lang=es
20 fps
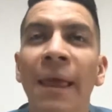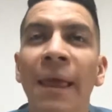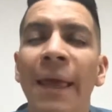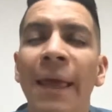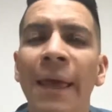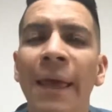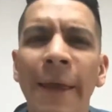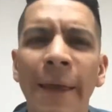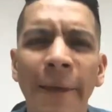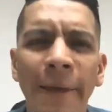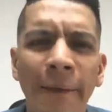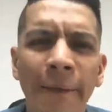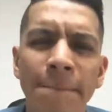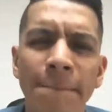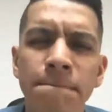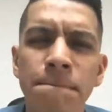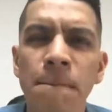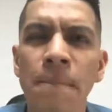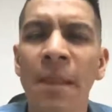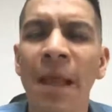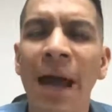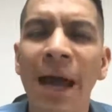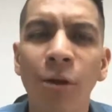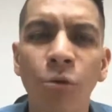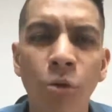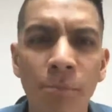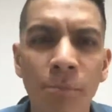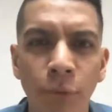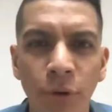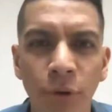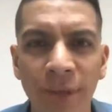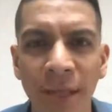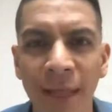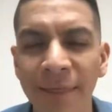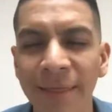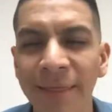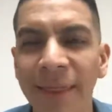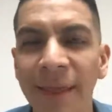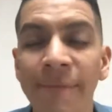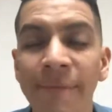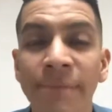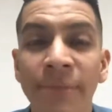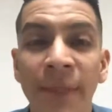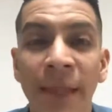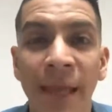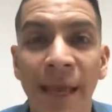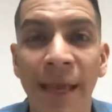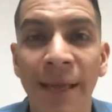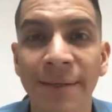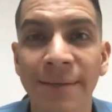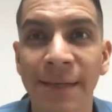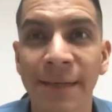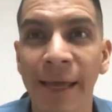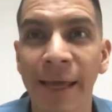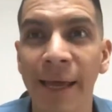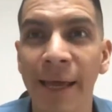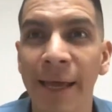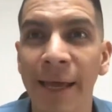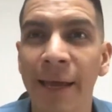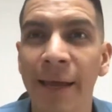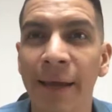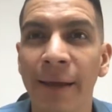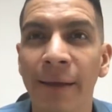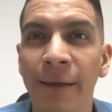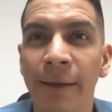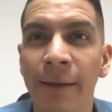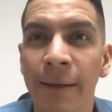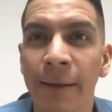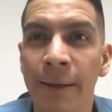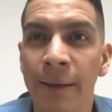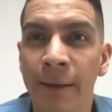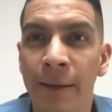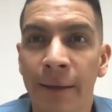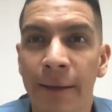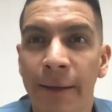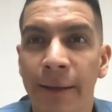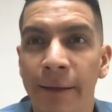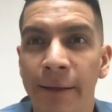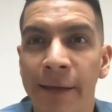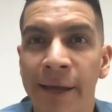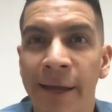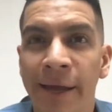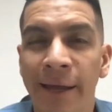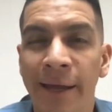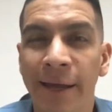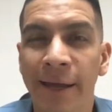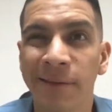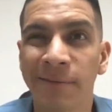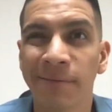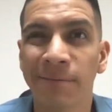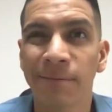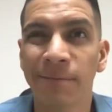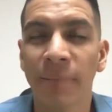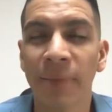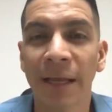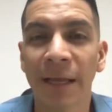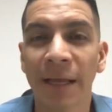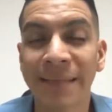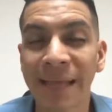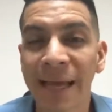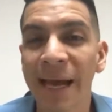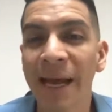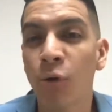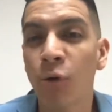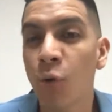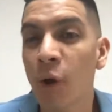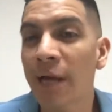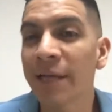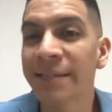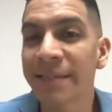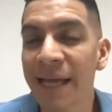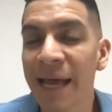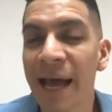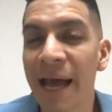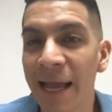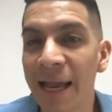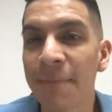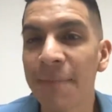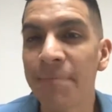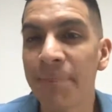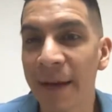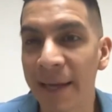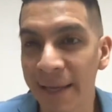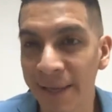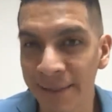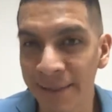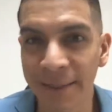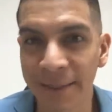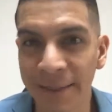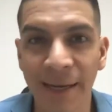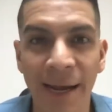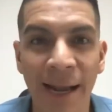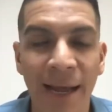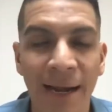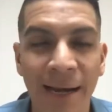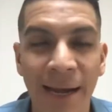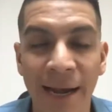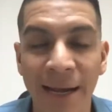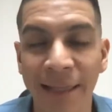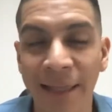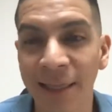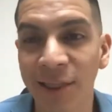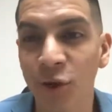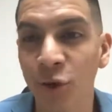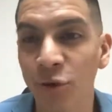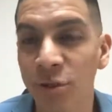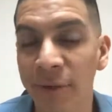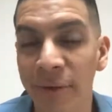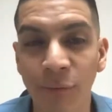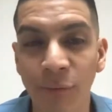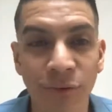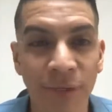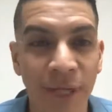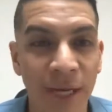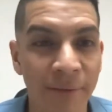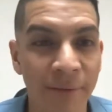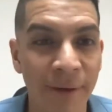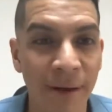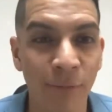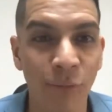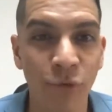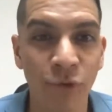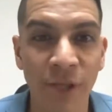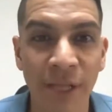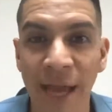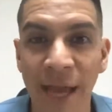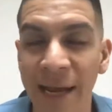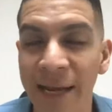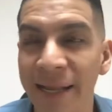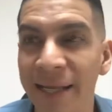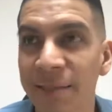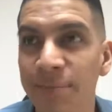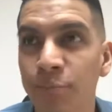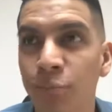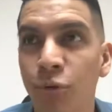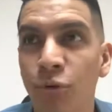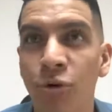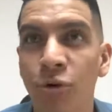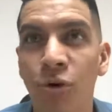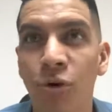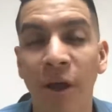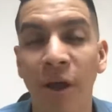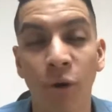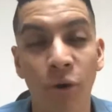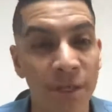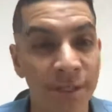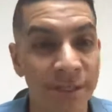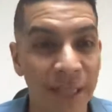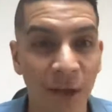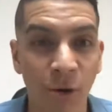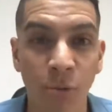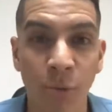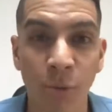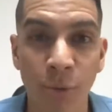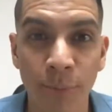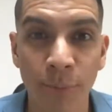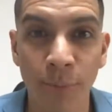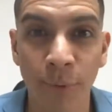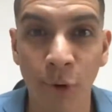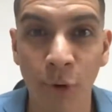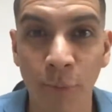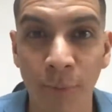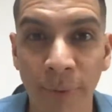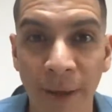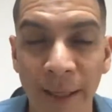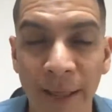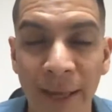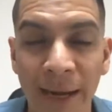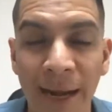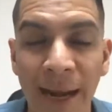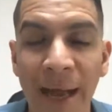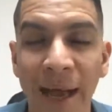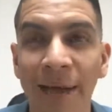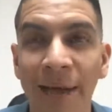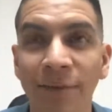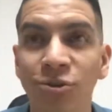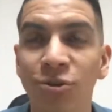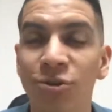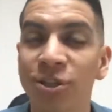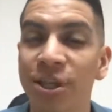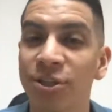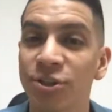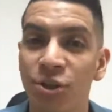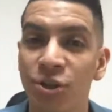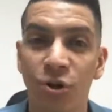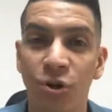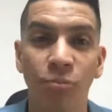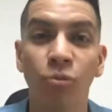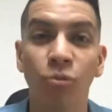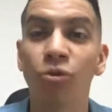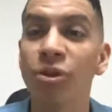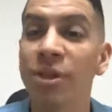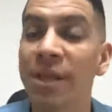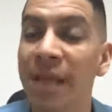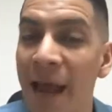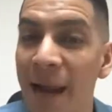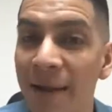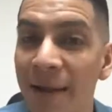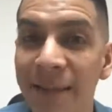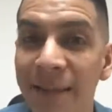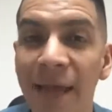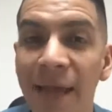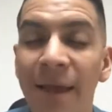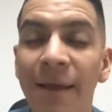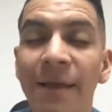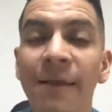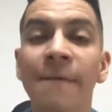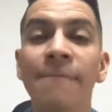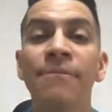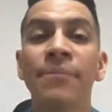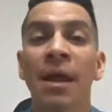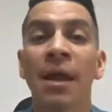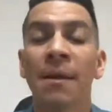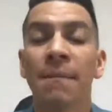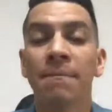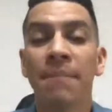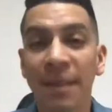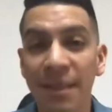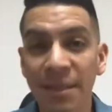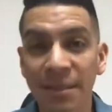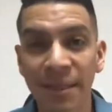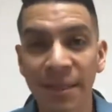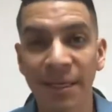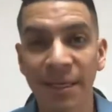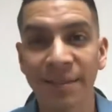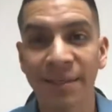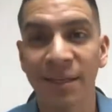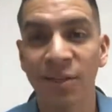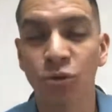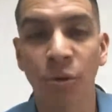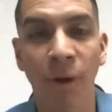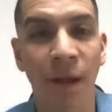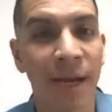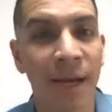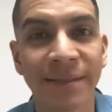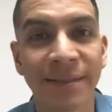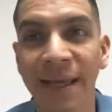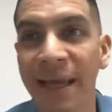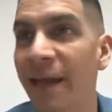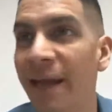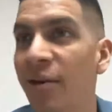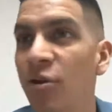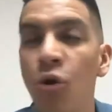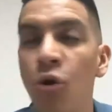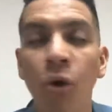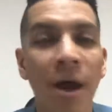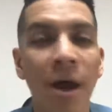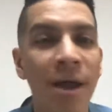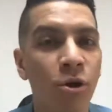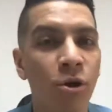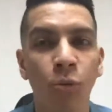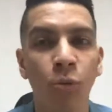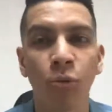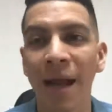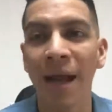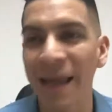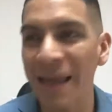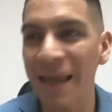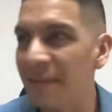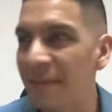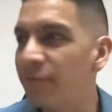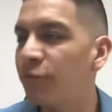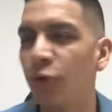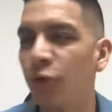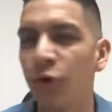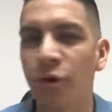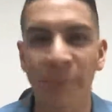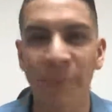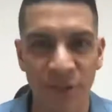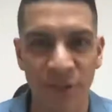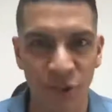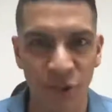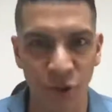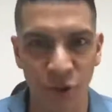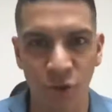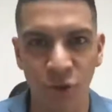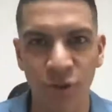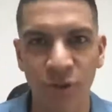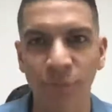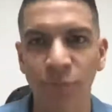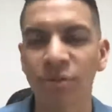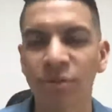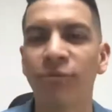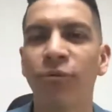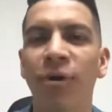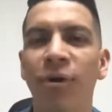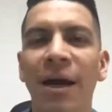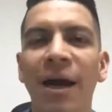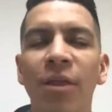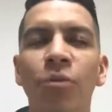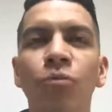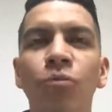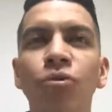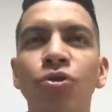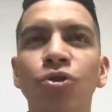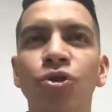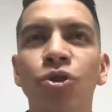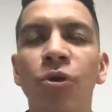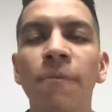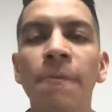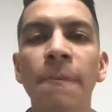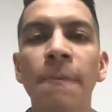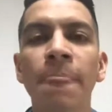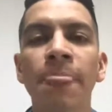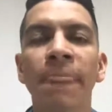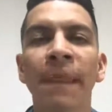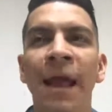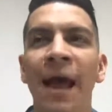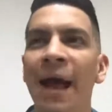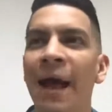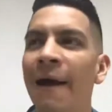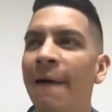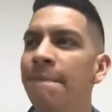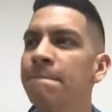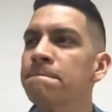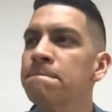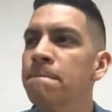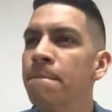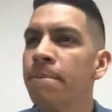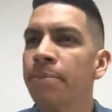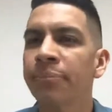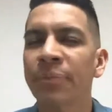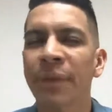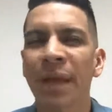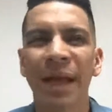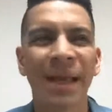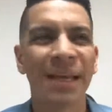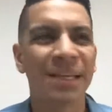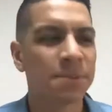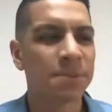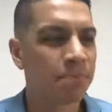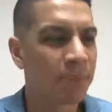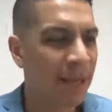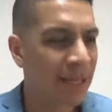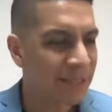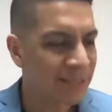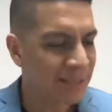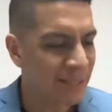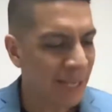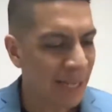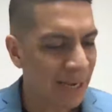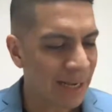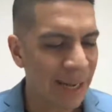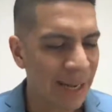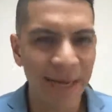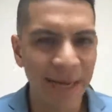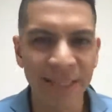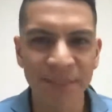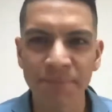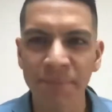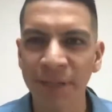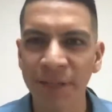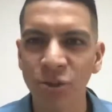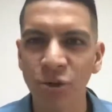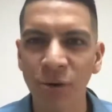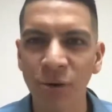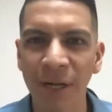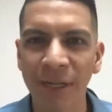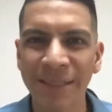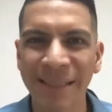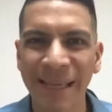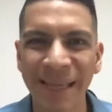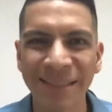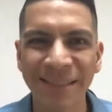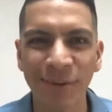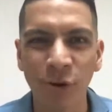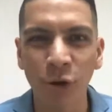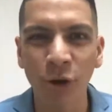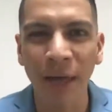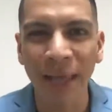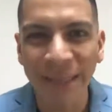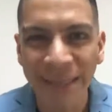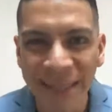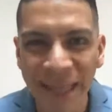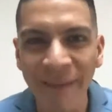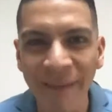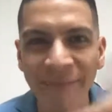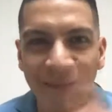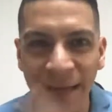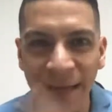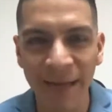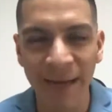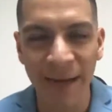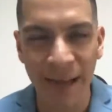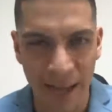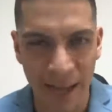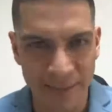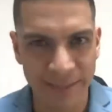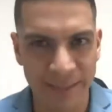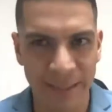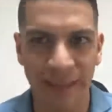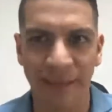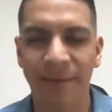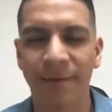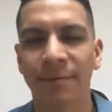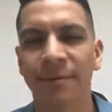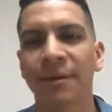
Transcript: Eh, algo importante es que eh, sea cual sea el país, la realidad que hoy sabemos a nivel mundial y es por lo que hoy está como muy preocupada la Asociación Mundial de Medicinas Sexuales, que no hay como una información. Nos hemos enfocado mucho a expresarle a las personas qué es lo que deben hacer,